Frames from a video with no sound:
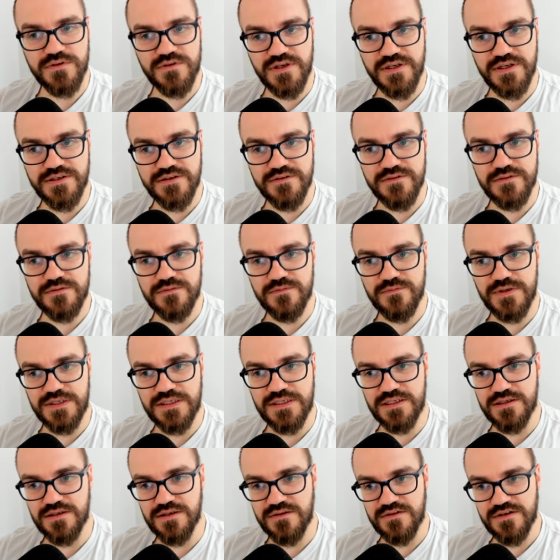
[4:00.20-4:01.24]
Das heißt, wenn
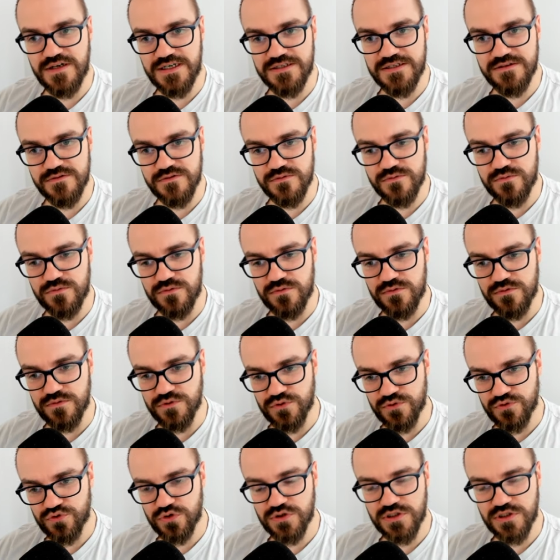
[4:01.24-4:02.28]
ihr jetzt gerade
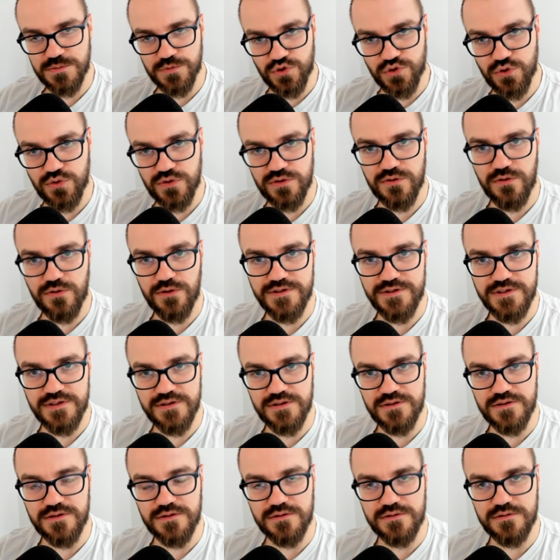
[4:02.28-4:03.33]
so Stück am Stück euch hier
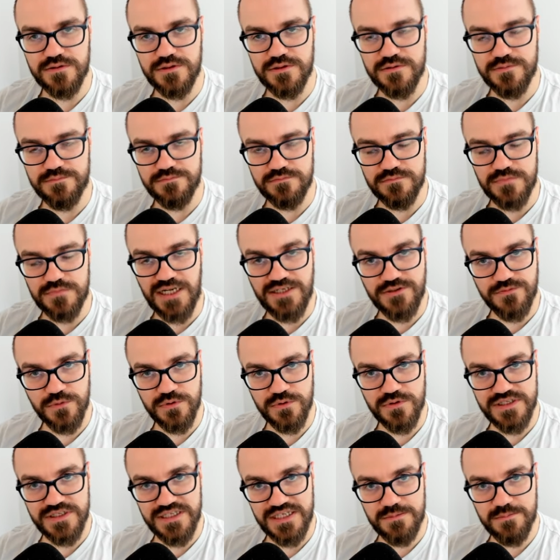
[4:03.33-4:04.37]
ähm,
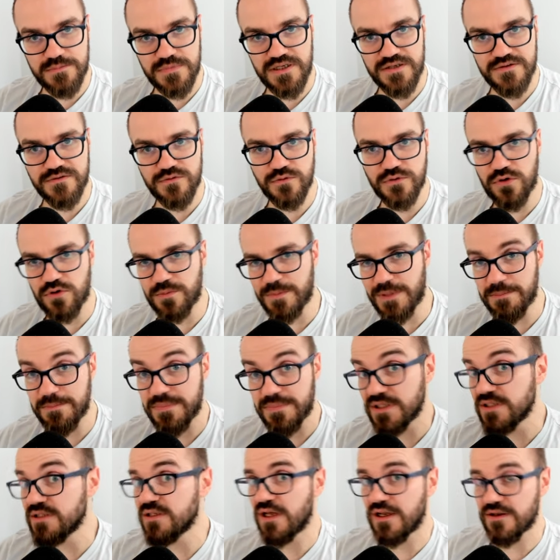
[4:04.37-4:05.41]
Antworten geben lasst oder auch mal
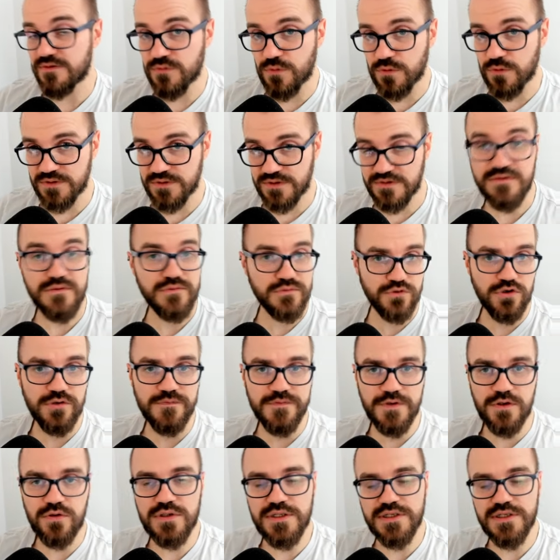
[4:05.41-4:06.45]
Bilder erzeugen lässt, so kommen
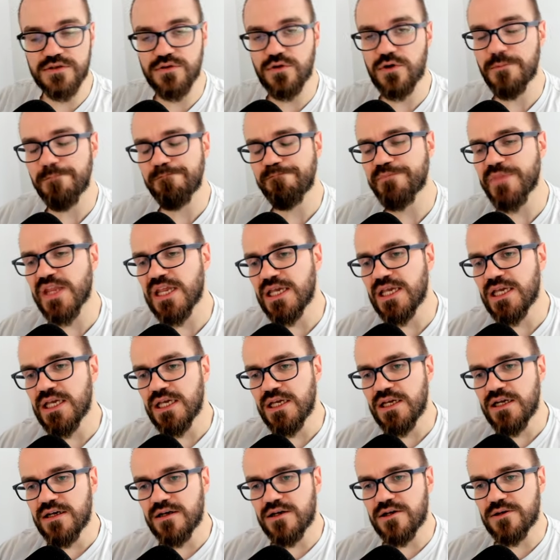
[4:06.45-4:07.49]
wir auch gleich noch,
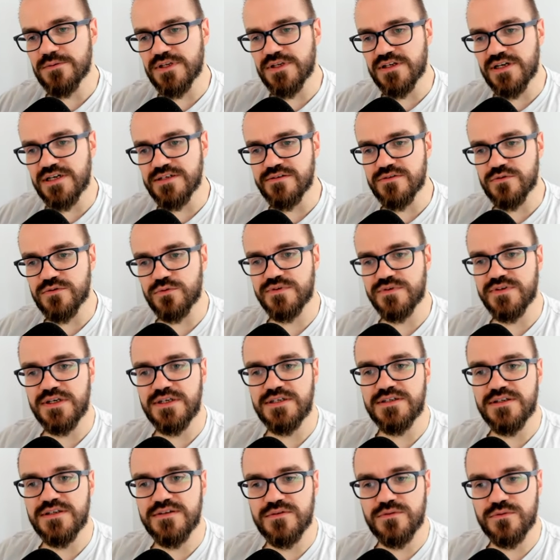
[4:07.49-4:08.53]
ähm, dann kann es gut
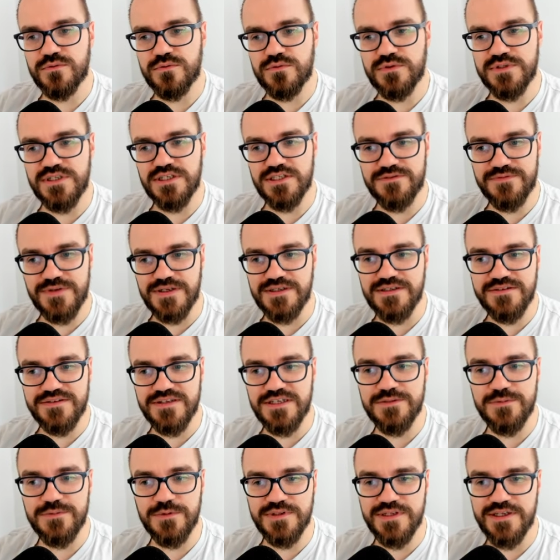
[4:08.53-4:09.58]
sein, dass so irgendwann
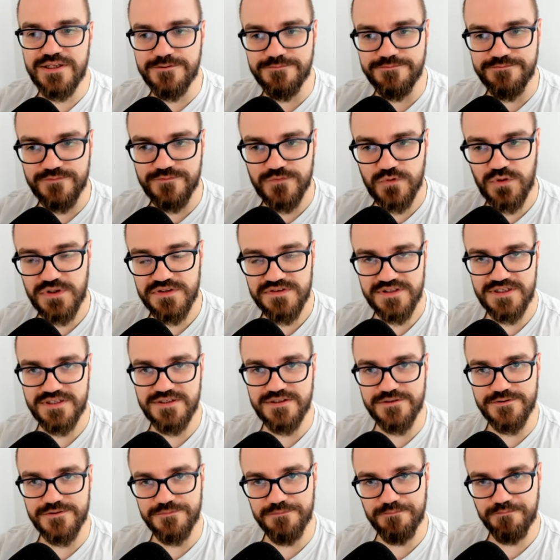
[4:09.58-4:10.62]
gesagt wird, ähm, du hast
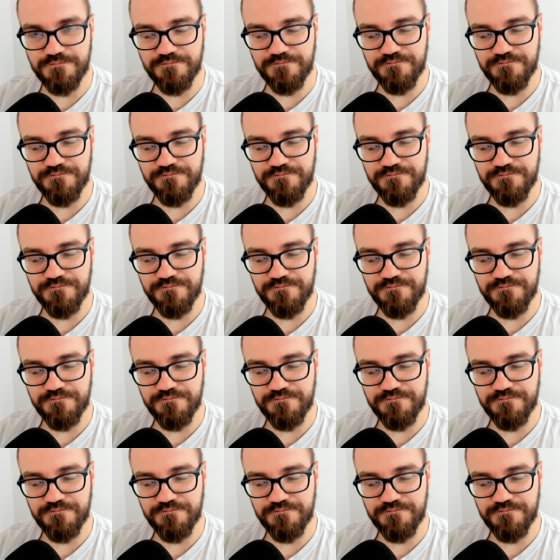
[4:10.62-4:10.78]
deine